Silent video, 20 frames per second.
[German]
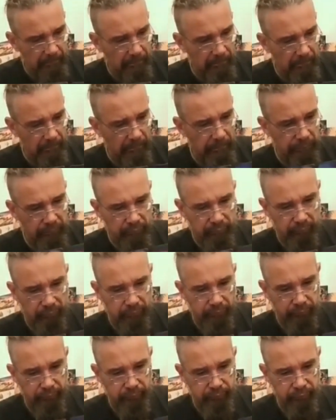
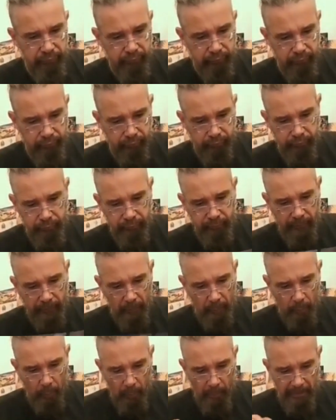Von
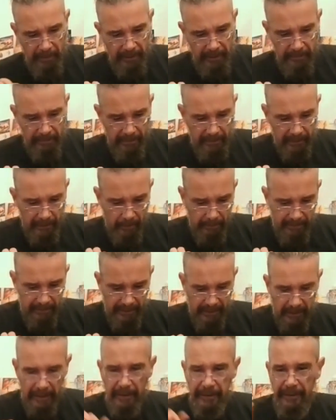oben kriegt man die, glaube ich,
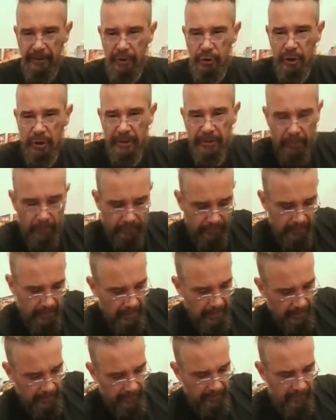gar nicht gescheit raus.
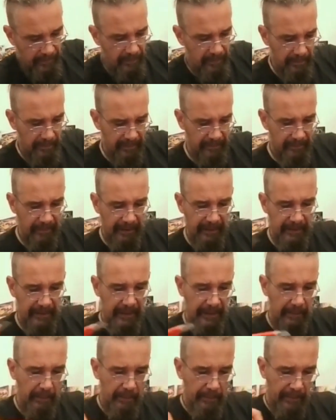Hier sind zwar zwei
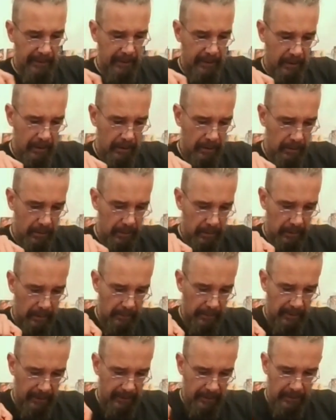Klebebänder,
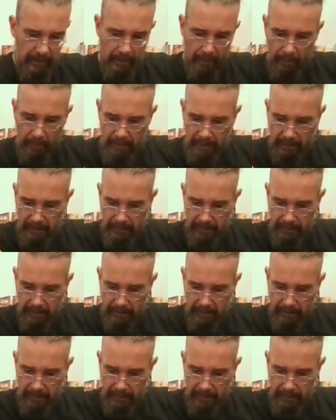aber ich glaube,